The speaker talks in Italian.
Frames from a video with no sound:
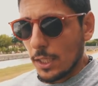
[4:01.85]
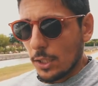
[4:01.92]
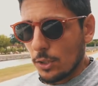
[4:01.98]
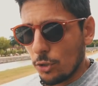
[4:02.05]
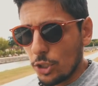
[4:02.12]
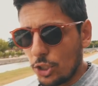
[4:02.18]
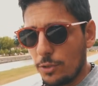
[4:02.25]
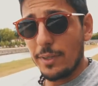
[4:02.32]

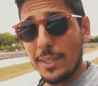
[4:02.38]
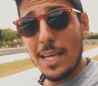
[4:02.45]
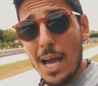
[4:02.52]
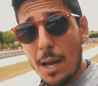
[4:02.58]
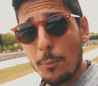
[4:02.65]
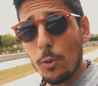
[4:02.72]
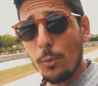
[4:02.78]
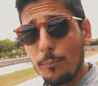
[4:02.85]
Noi ci
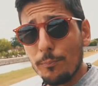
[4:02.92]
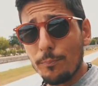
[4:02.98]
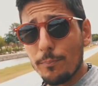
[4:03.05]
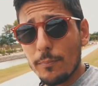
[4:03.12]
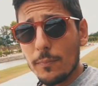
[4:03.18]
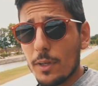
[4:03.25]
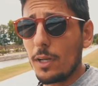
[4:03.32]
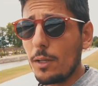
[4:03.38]
vediamo
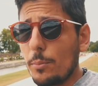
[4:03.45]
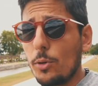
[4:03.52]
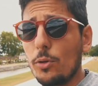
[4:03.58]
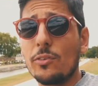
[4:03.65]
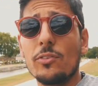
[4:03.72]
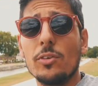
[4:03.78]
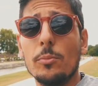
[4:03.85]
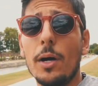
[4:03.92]
alla
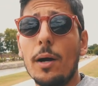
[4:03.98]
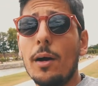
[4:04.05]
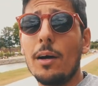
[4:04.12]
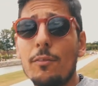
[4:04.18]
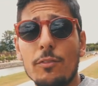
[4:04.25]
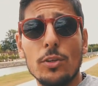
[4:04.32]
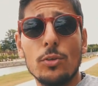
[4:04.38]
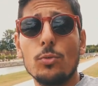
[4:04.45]
prossima
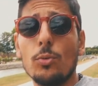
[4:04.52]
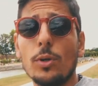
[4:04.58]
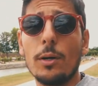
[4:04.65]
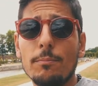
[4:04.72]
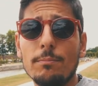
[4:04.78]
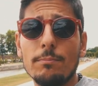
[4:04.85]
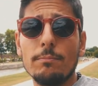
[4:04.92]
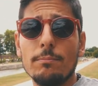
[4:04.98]
avventura,
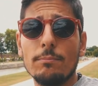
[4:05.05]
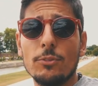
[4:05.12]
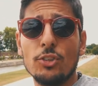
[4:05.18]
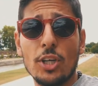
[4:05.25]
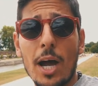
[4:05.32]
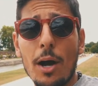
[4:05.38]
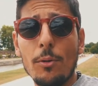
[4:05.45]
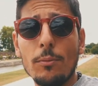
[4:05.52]

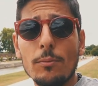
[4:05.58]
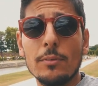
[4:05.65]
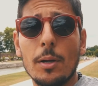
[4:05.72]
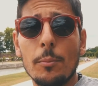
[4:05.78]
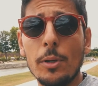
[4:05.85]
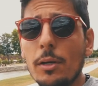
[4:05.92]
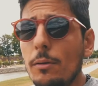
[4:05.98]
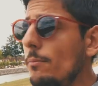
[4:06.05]
ciao da
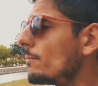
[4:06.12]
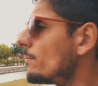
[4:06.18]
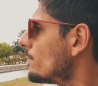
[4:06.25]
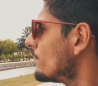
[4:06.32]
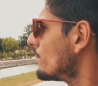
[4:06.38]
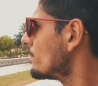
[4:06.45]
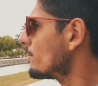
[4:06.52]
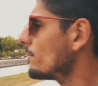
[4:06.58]
me
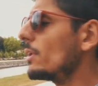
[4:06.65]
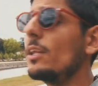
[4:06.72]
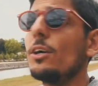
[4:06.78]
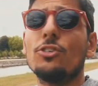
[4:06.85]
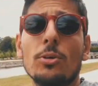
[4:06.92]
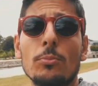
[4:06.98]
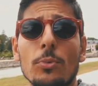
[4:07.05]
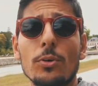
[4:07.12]
e da
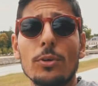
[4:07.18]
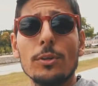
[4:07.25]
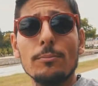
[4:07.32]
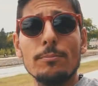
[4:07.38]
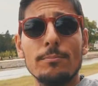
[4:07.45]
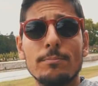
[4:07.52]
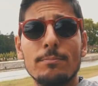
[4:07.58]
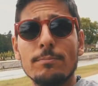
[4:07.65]
Shamboard
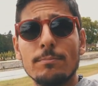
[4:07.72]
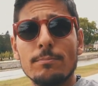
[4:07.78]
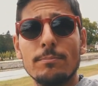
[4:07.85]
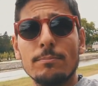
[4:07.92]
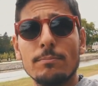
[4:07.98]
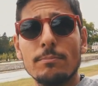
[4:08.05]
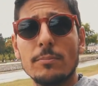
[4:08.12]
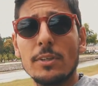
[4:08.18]

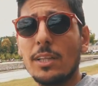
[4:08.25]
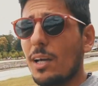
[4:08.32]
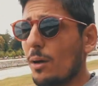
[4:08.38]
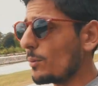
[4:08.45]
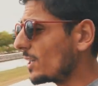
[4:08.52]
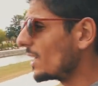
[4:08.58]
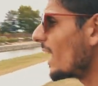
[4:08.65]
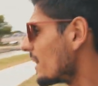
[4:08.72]
e da quegli